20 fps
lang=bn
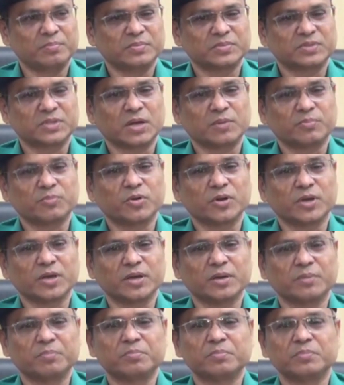তারপরে
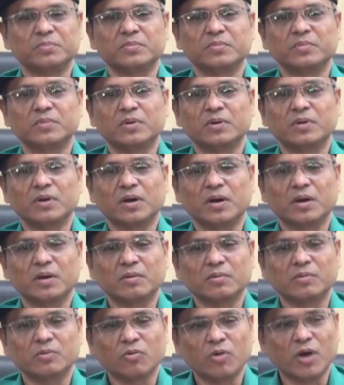
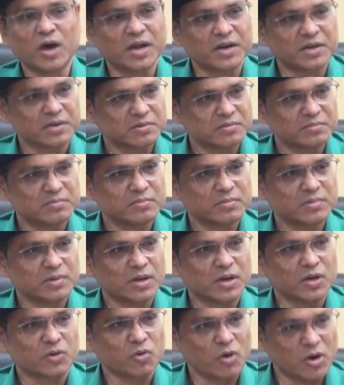লোহার
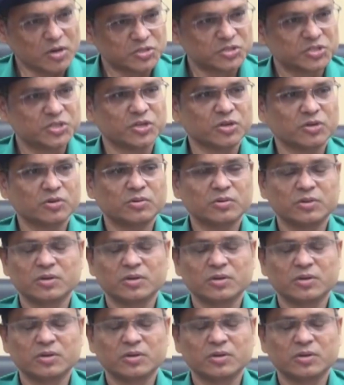রড ছিল